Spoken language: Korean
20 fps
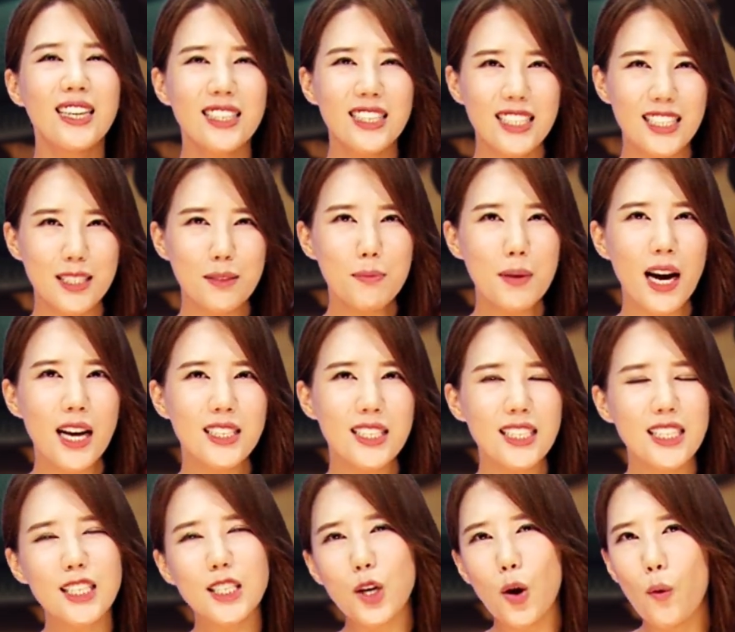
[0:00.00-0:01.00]

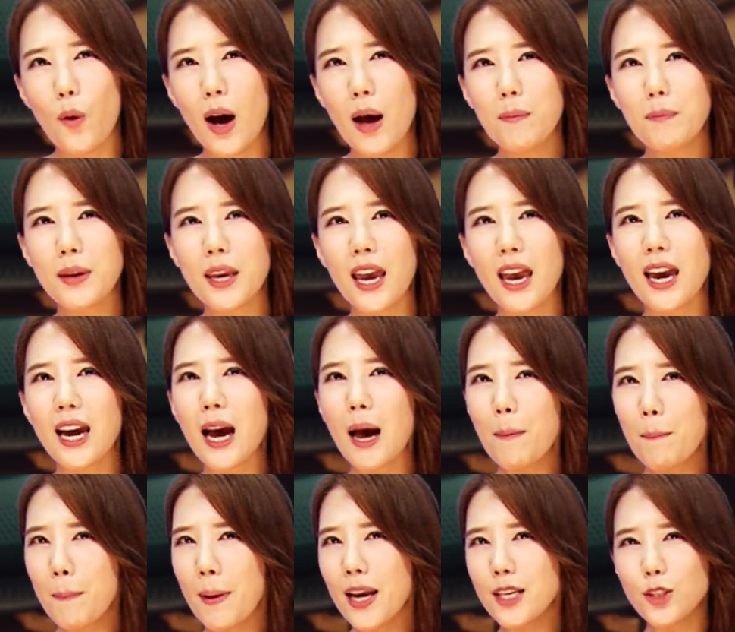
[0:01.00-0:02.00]
지금까지 저와 함께
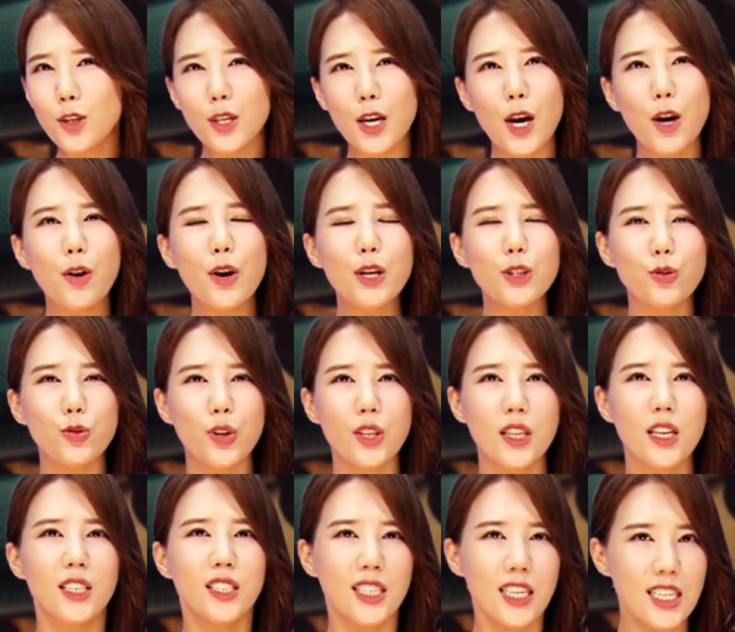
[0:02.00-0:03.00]
카페에서 사용할 수
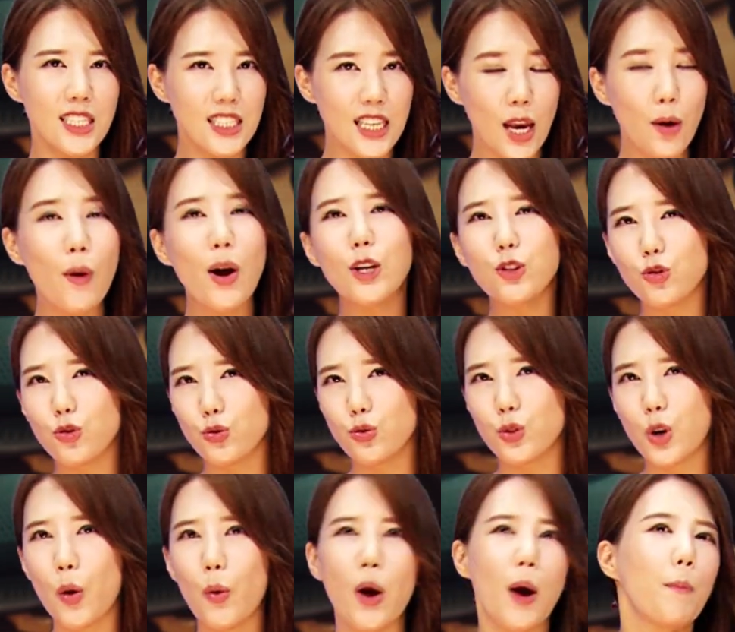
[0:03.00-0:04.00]
있는 실생활
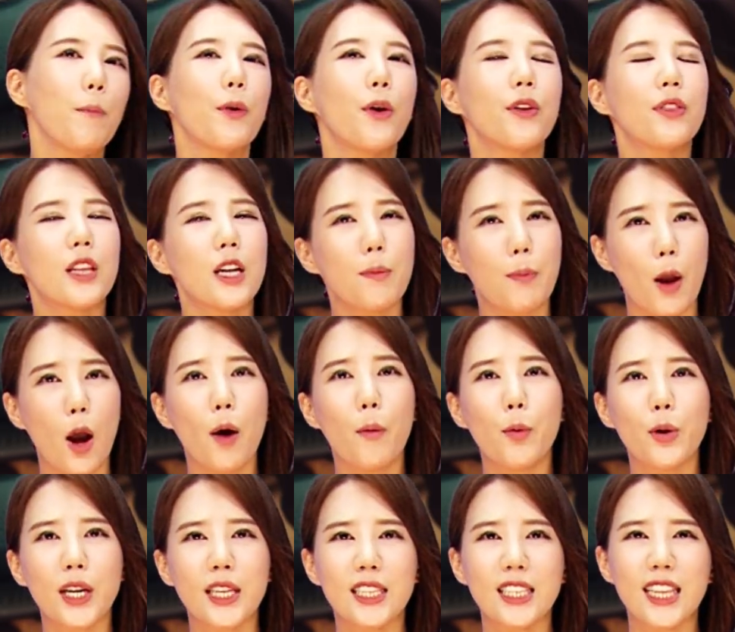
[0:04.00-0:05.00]
중국어 회화 표현들
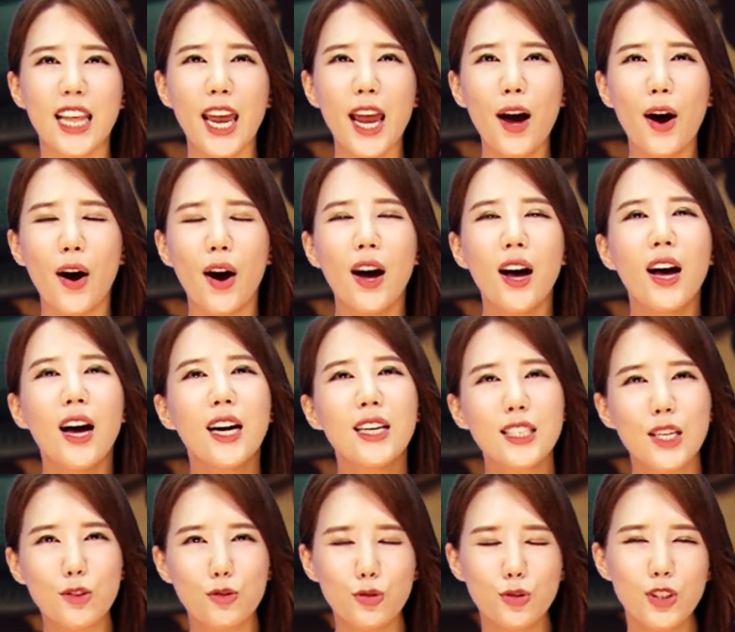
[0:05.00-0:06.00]
배워보였는데요
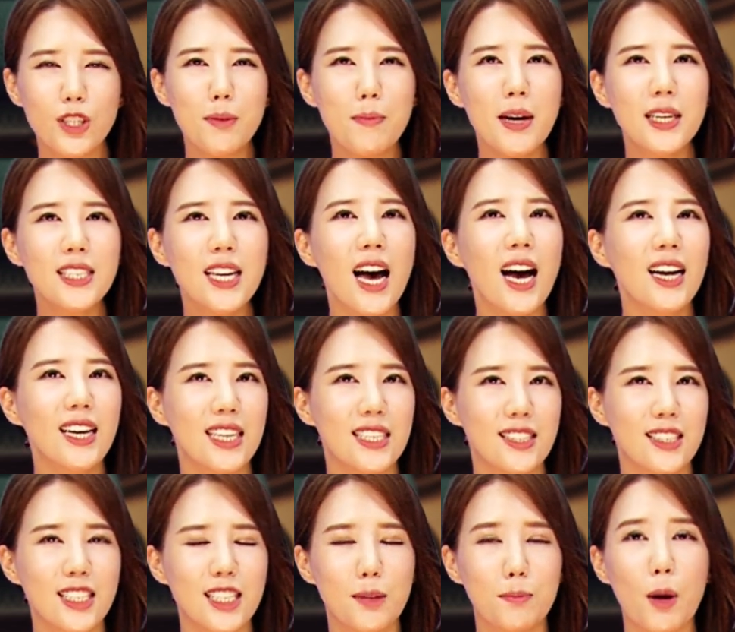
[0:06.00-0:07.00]
자, 궁금한 사항이
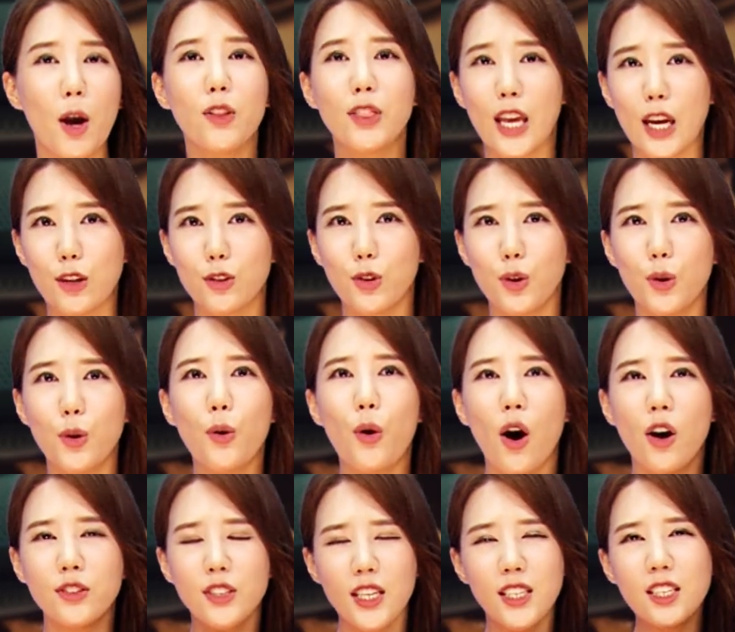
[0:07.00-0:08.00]
있으시면 댓글로
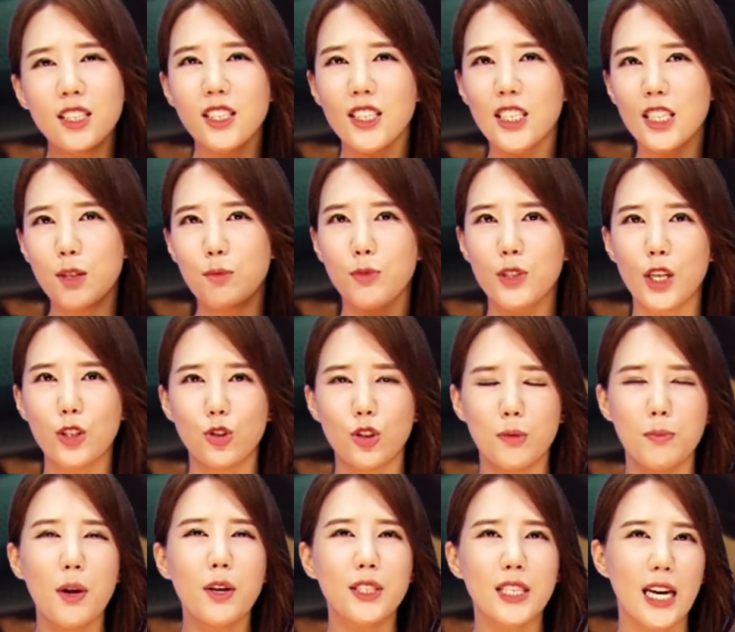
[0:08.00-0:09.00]
언제든지 질문해
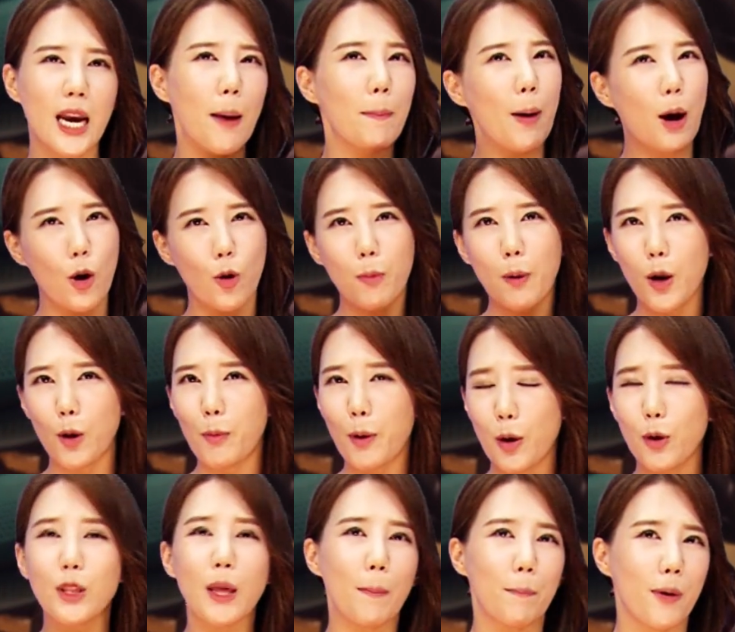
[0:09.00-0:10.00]
주시면 제가 바로바로
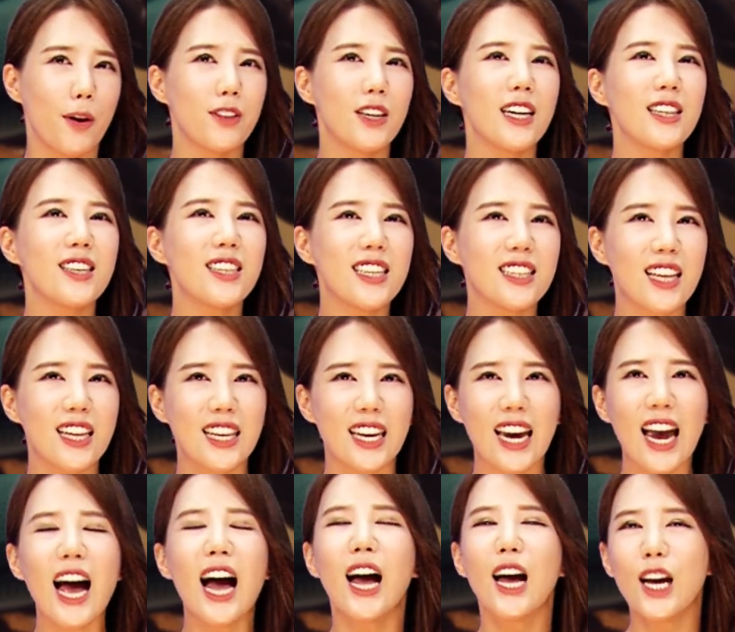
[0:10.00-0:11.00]
바로, 바로 답변을 해드릴
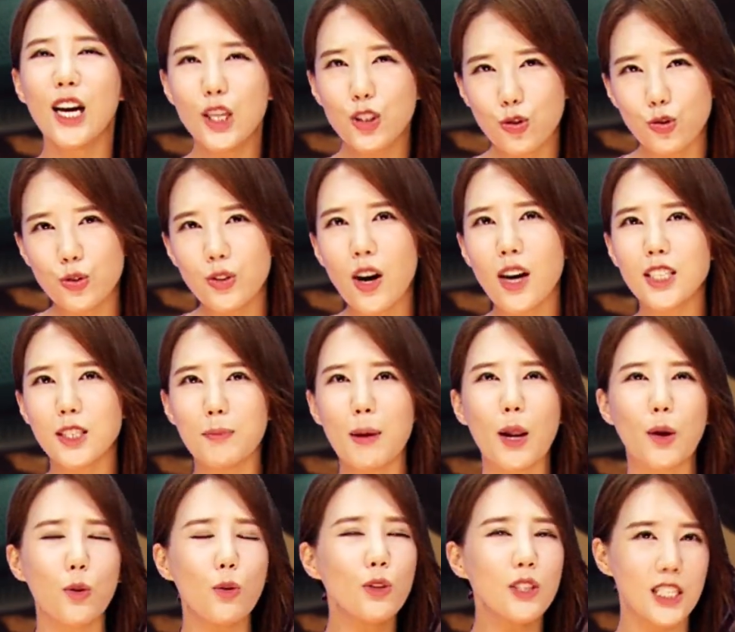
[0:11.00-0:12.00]
테니까 주저하지
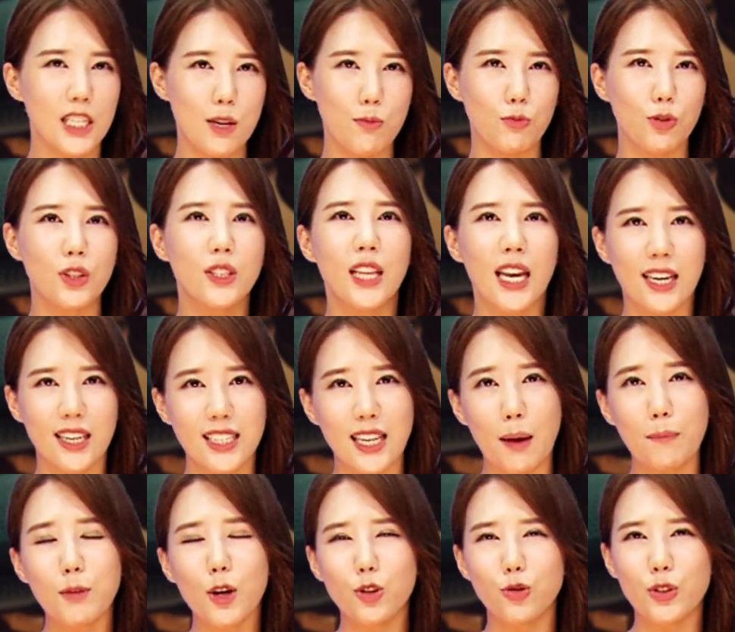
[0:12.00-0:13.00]
말고 질문, 댓글
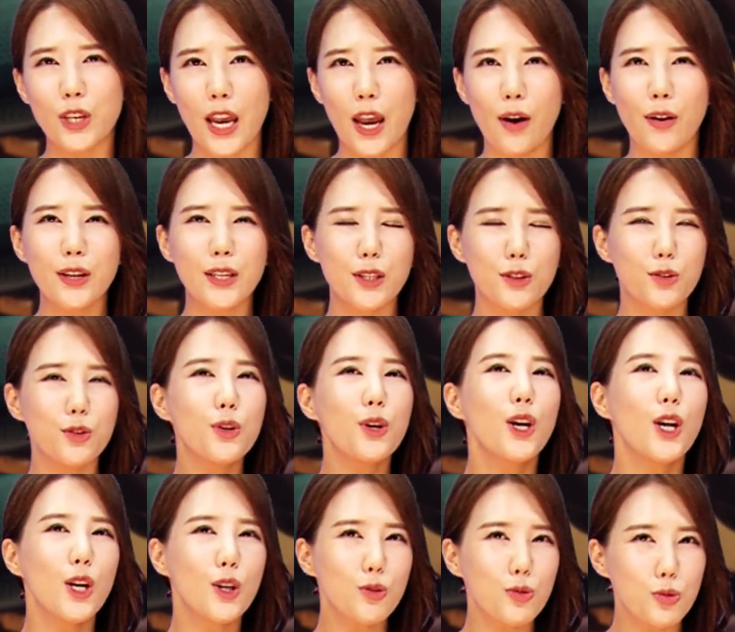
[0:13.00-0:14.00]
남겨주세요. 그리고
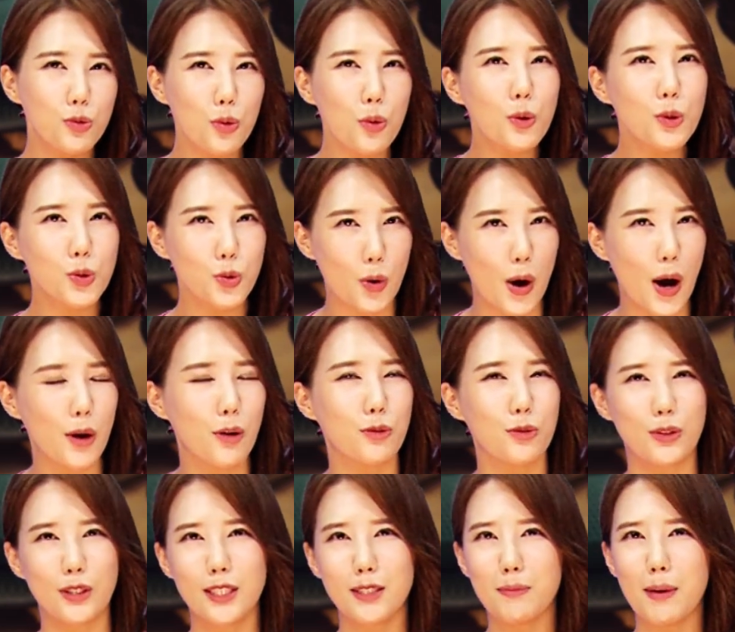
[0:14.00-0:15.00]
구독, 좋아요도
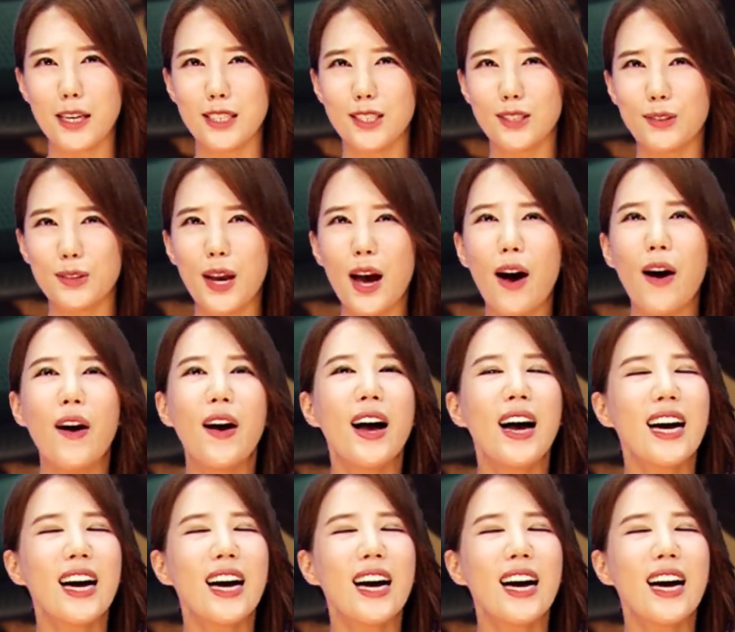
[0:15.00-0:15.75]
잊지 마시고요.